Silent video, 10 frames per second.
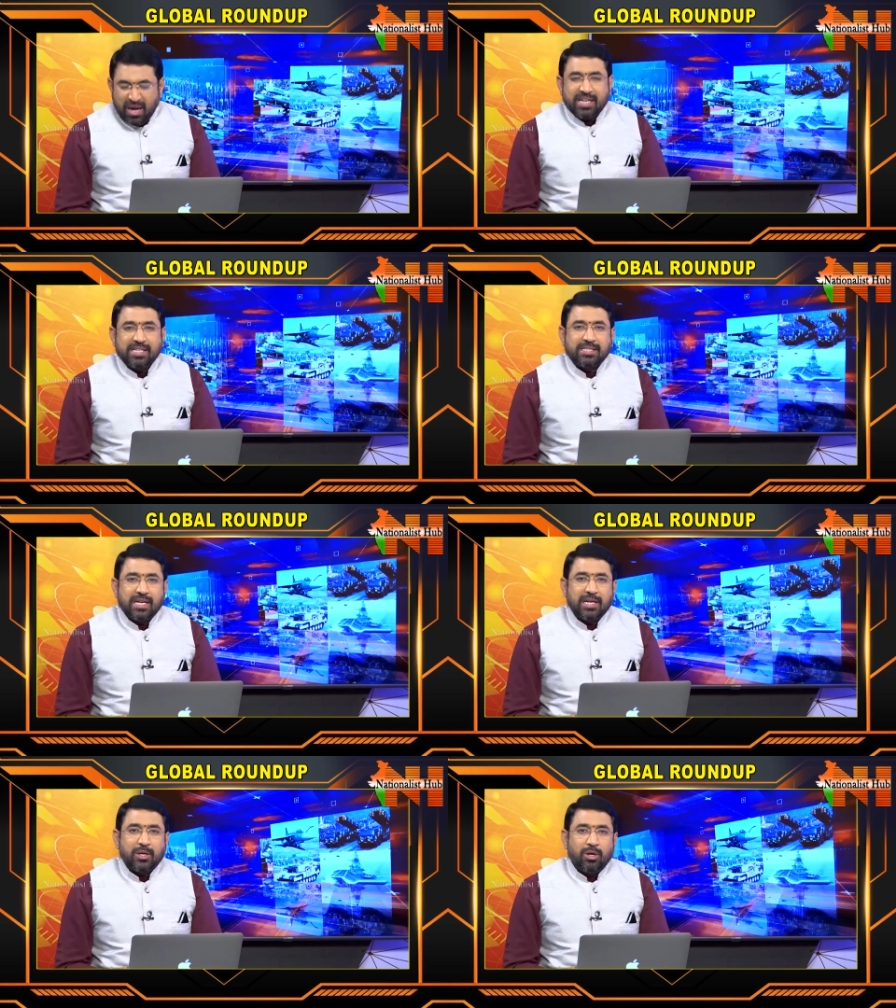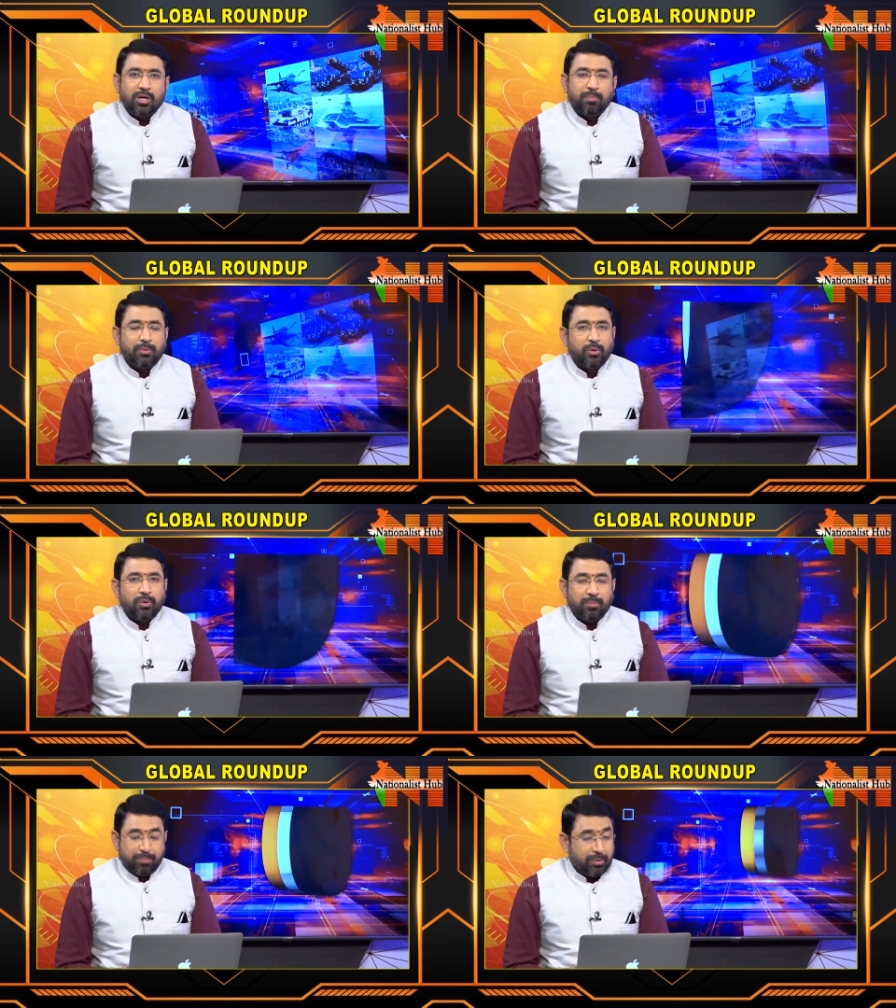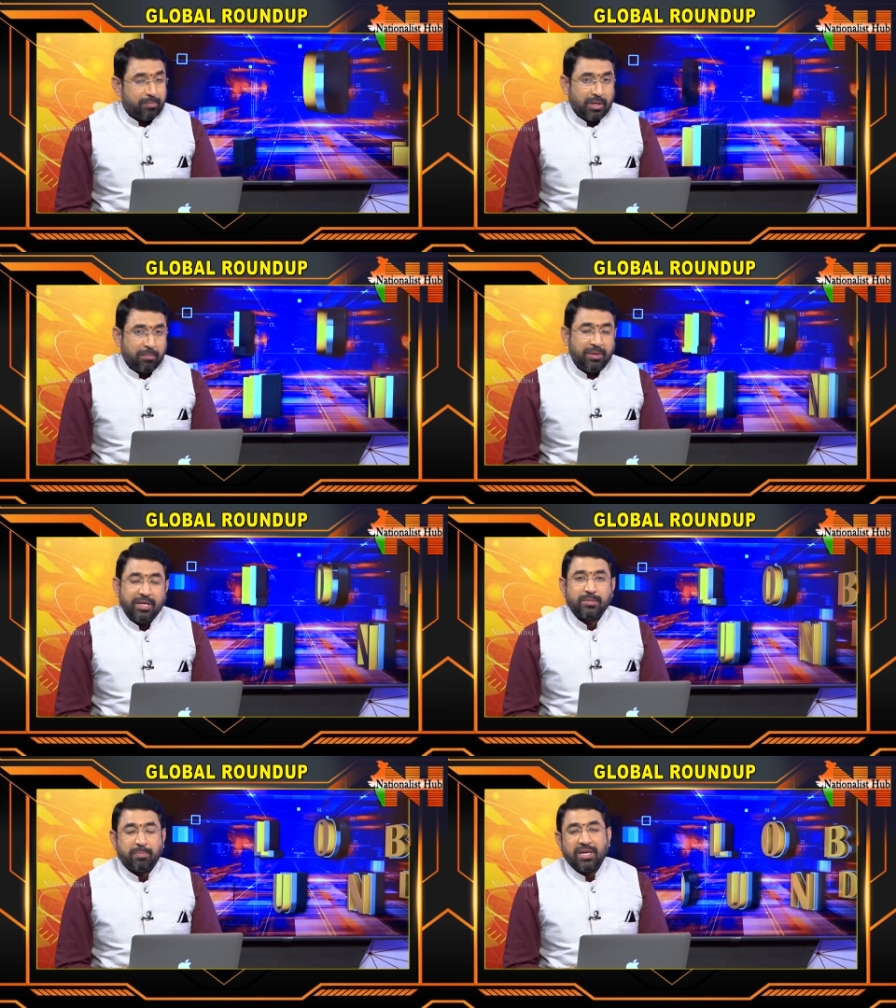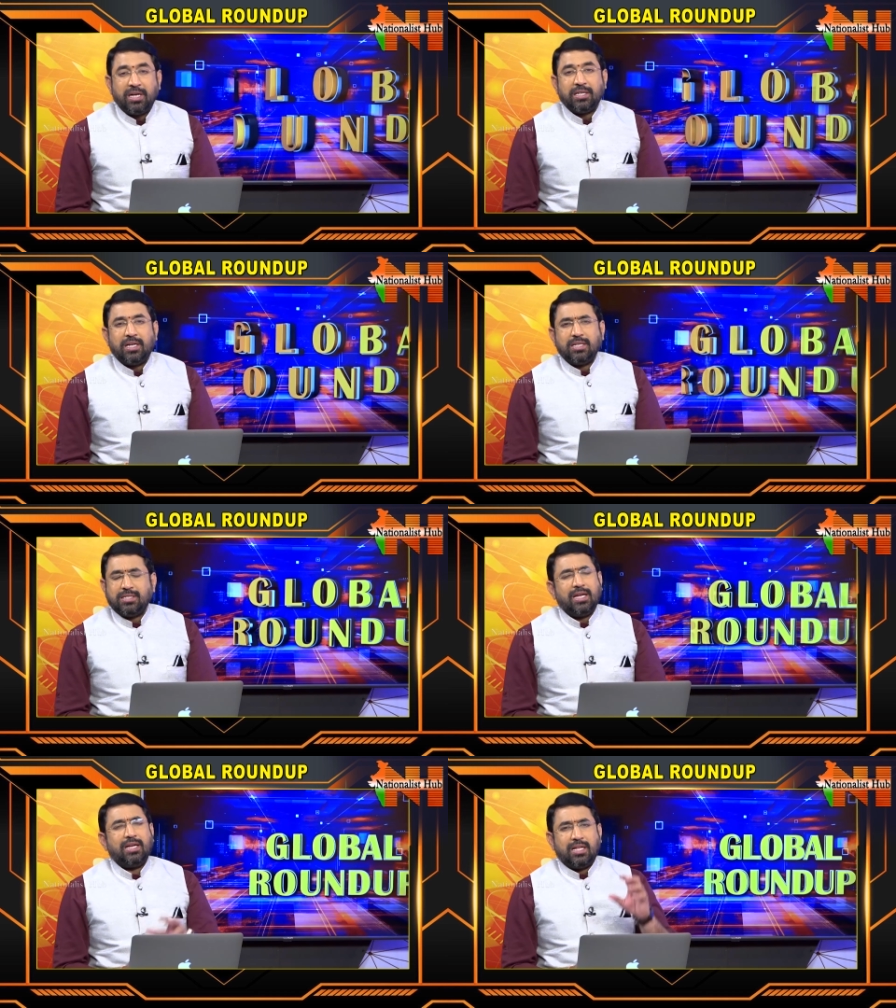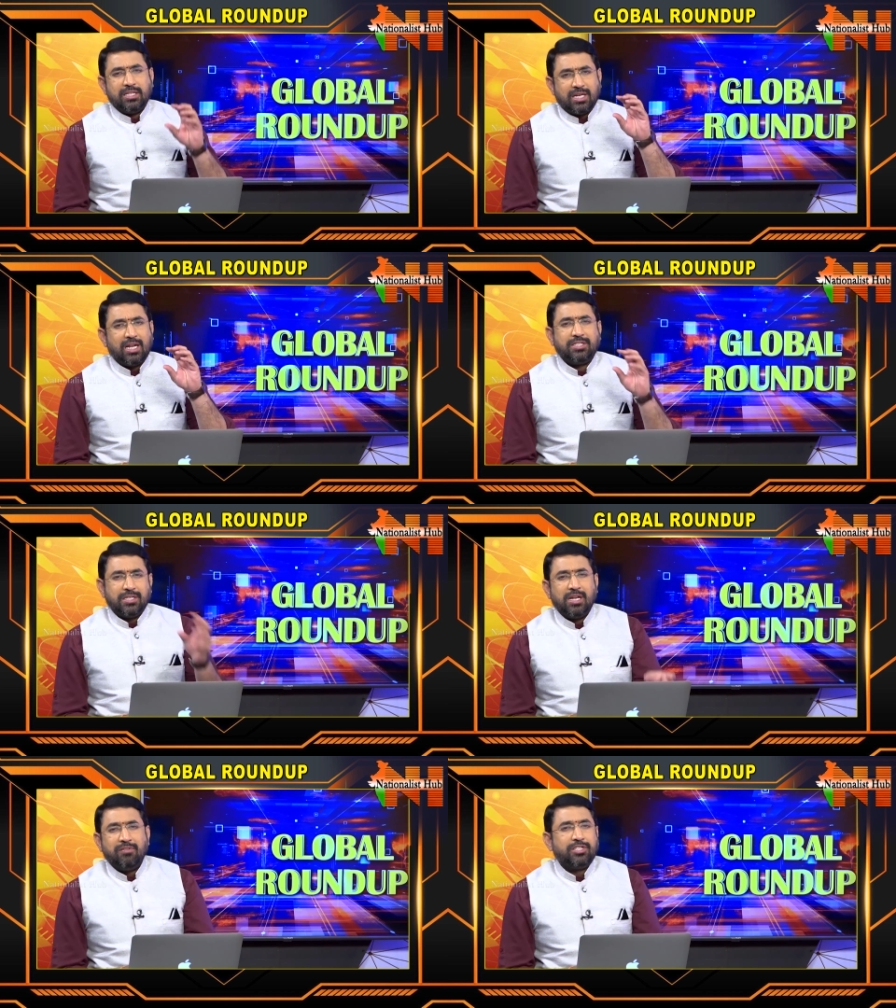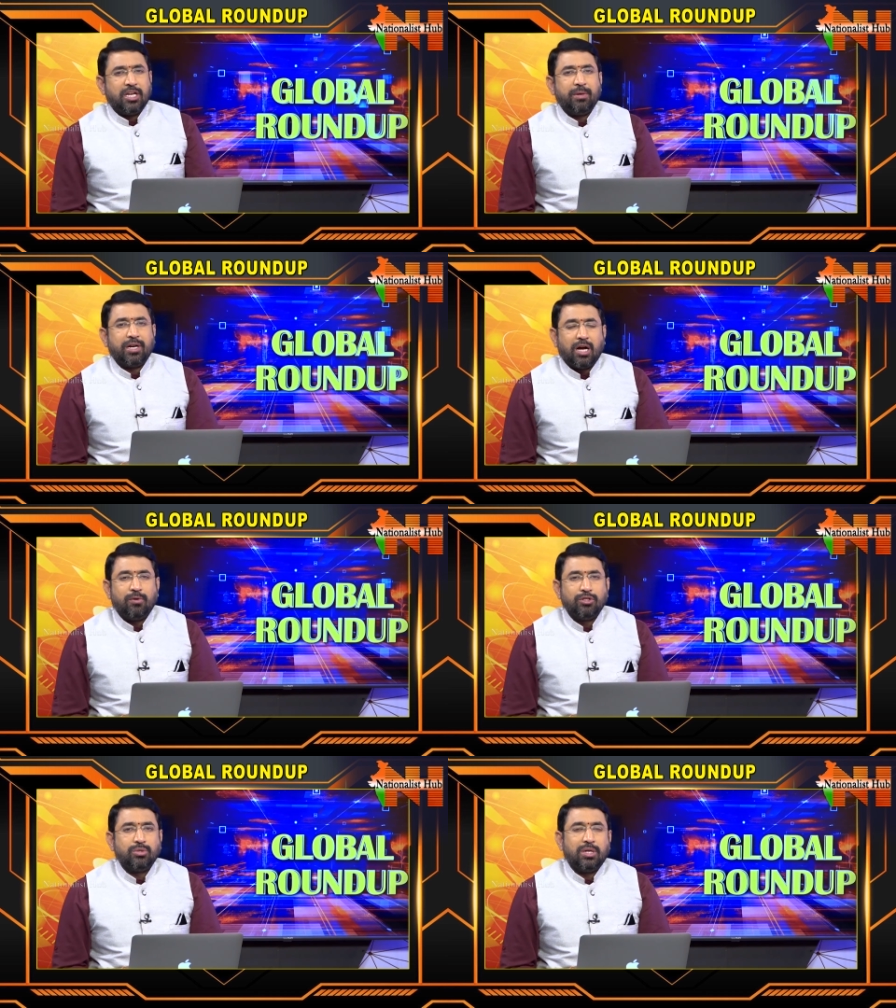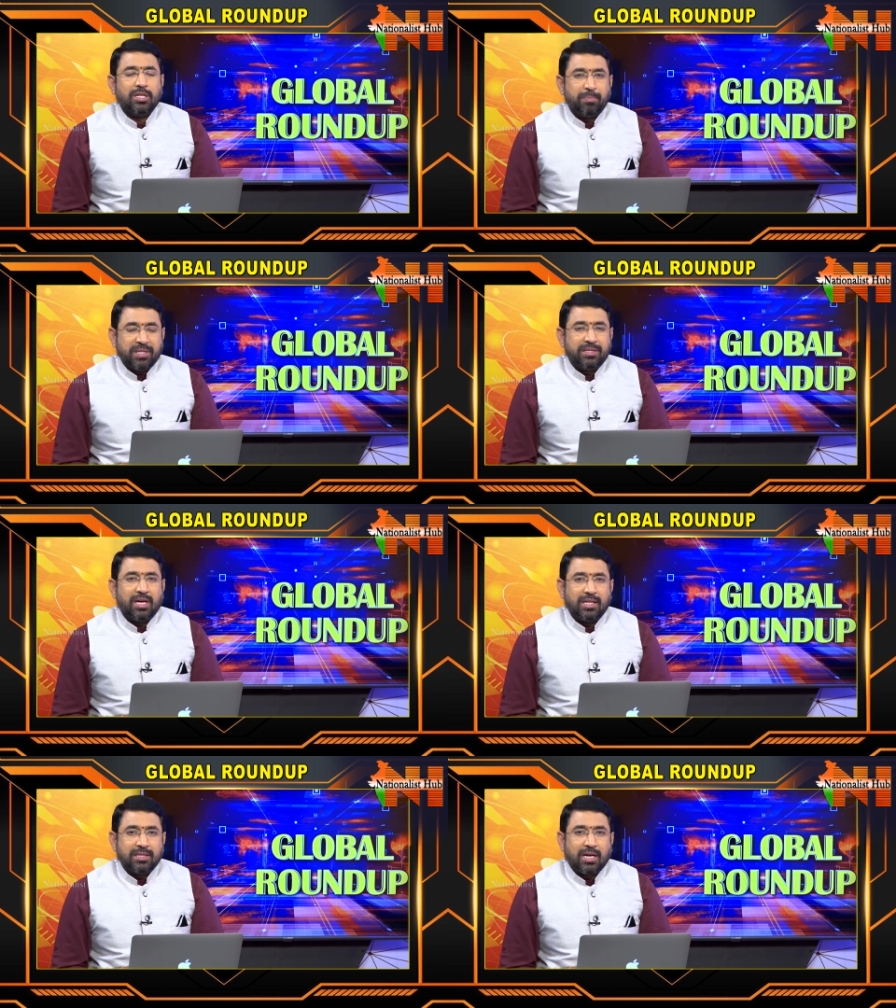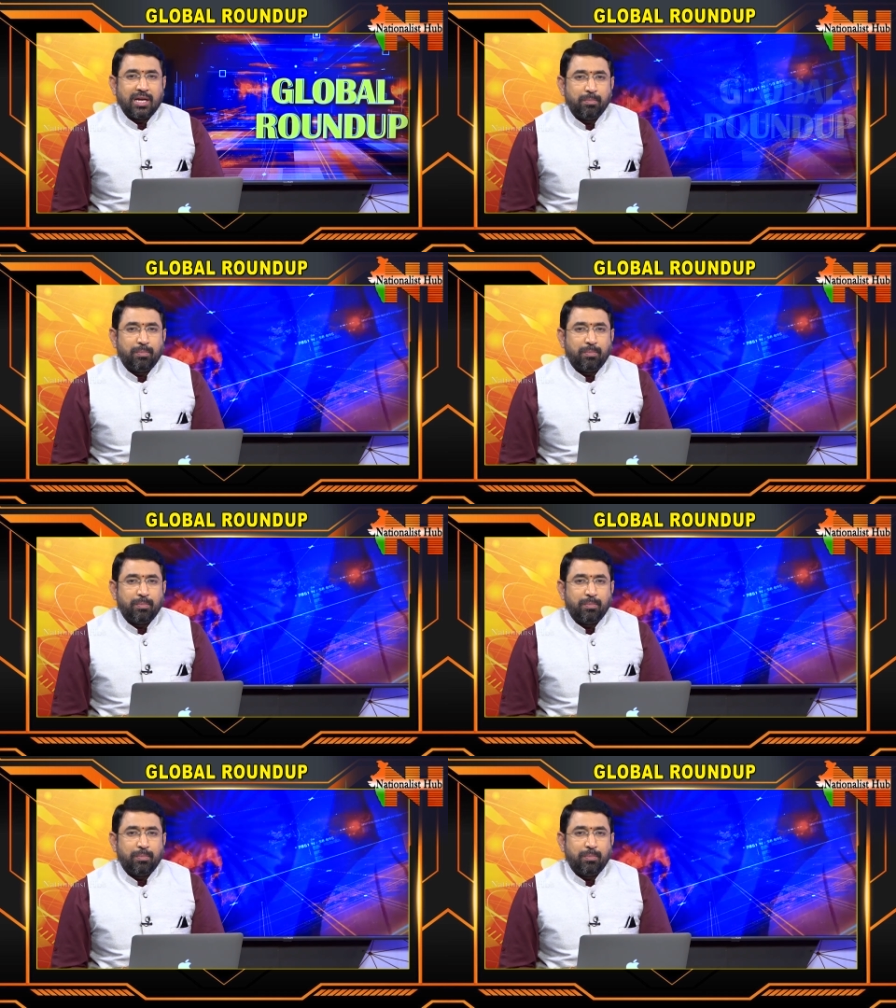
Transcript: పాకిస్తాన్లో ఇప్పుడు ఇప్పుడు ఎంబీఎస్ పర్యటన సరే అది చాలా చిన్న విషయమే కావచ్చు అది పెద్ద అంతగా